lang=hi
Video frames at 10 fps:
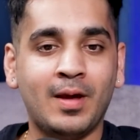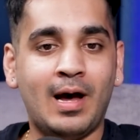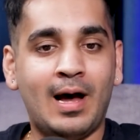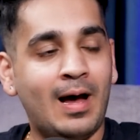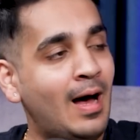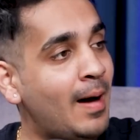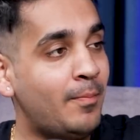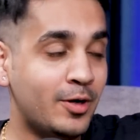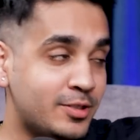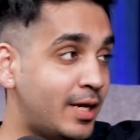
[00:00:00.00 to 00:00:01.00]
आ, आप
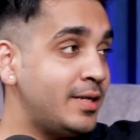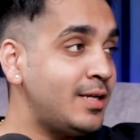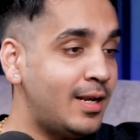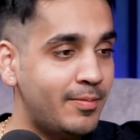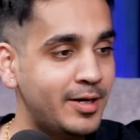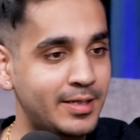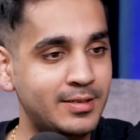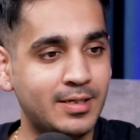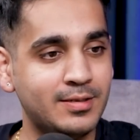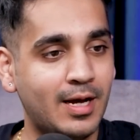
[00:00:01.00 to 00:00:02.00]
बहुत सारे
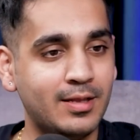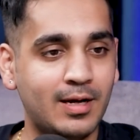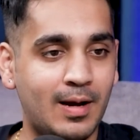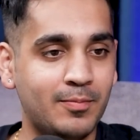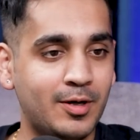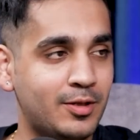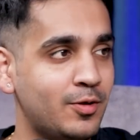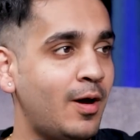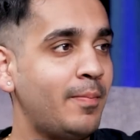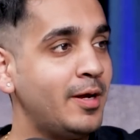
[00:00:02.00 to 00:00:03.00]
सेलिब्रिटीज़ के साथ काम करते
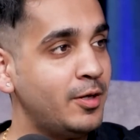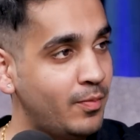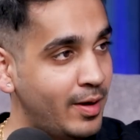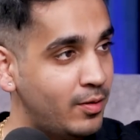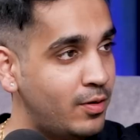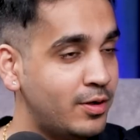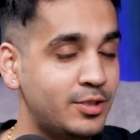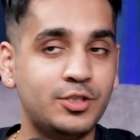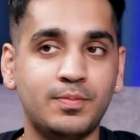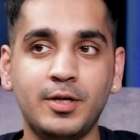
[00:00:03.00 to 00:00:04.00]
हो आप एक
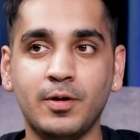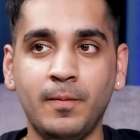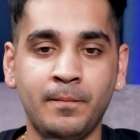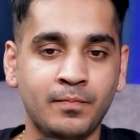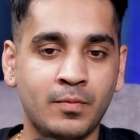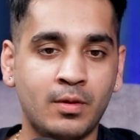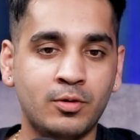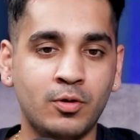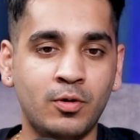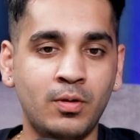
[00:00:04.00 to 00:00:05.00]
न्यूमेरोलॉजिस्ट भी हो
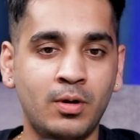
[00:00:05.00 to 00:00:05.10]
तो